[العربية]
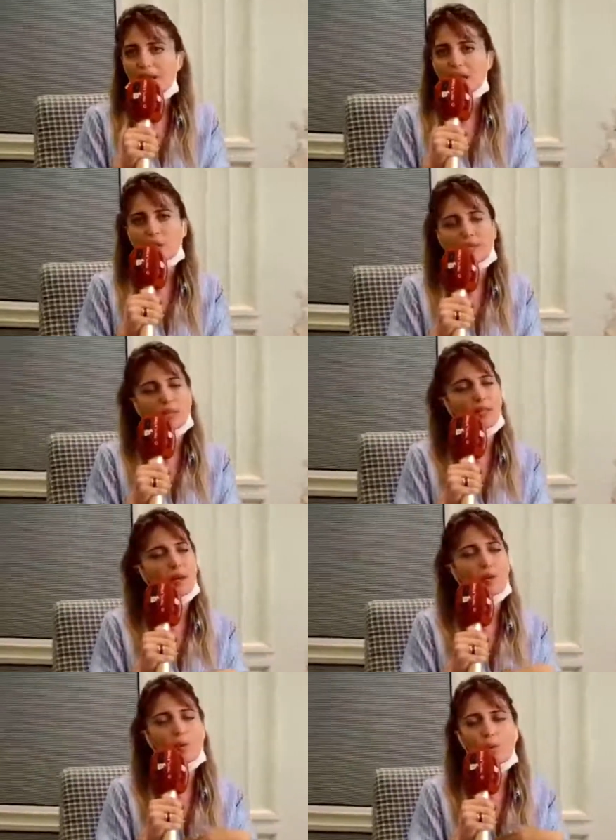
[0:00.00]
راه وليداتنا
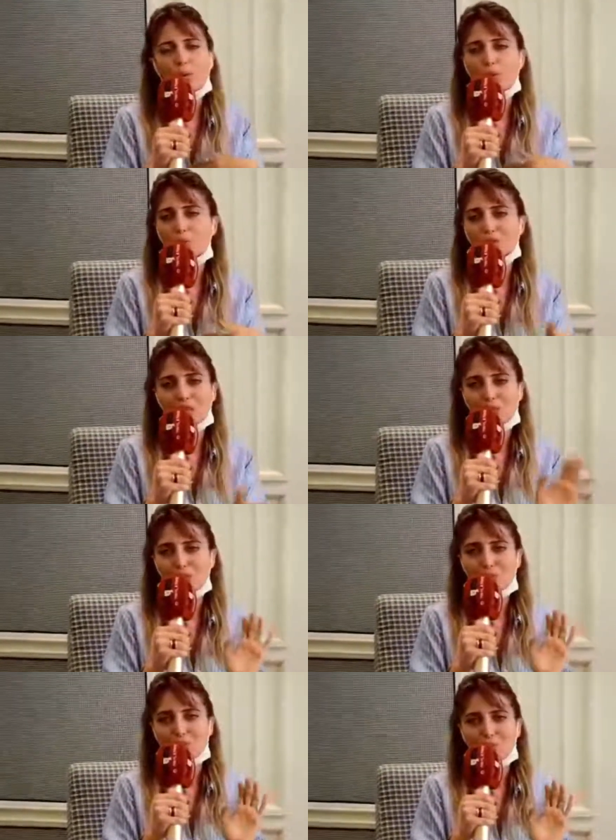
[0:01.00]
كلهم
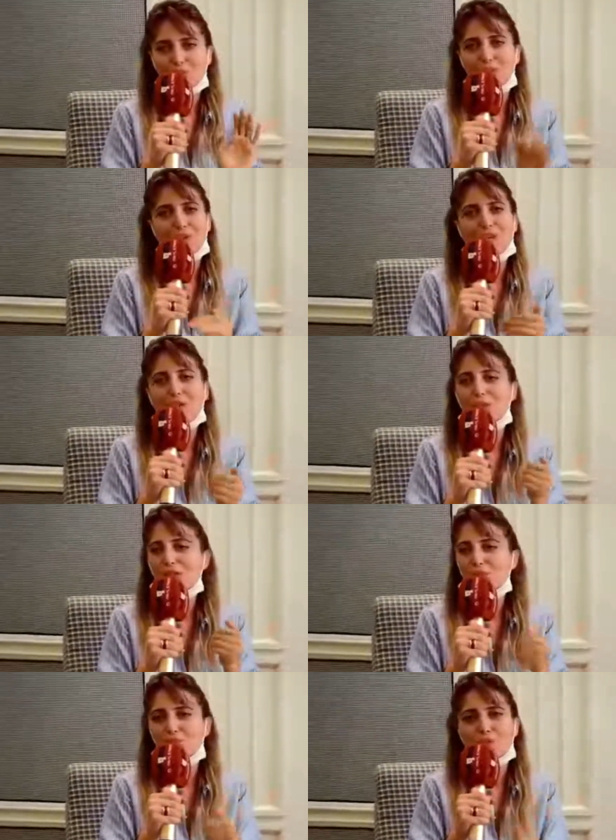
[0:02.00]
تيمشيو كلنا كنا
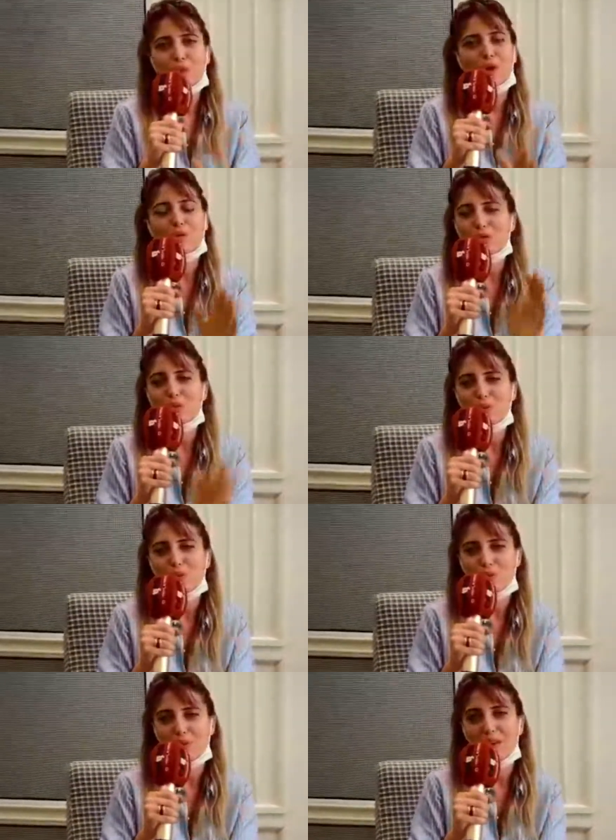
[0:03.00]
تيمشيو معاهم يتبعوهم